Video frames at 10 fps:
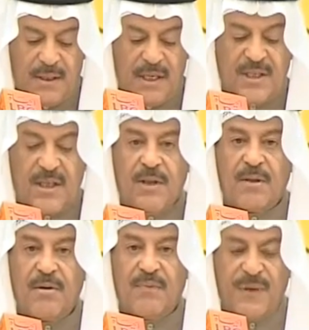
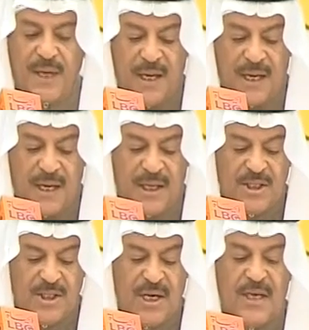نستذكر فيها
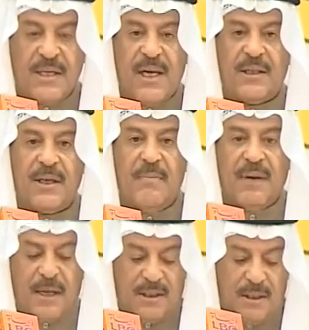إنجازات
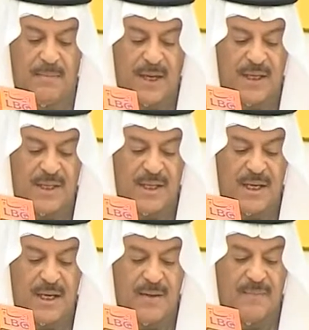المرأة
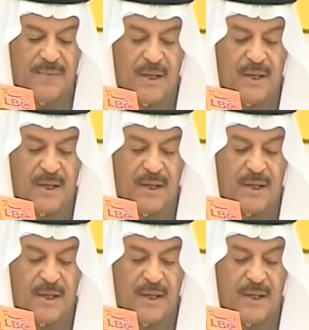البحرينية